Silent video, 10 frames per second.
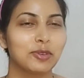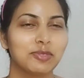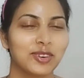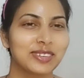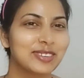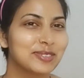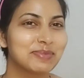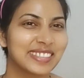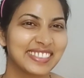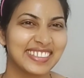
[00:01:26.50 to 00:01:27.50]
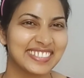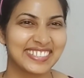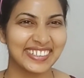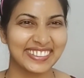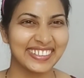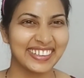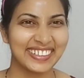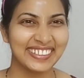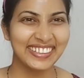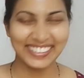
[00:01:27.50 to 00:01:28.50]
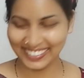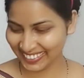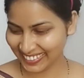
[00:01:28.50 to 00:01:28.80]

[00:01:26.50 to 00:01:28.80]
रोज़ वाटर की खुशबू कितनी अच्छी लगती है नहीं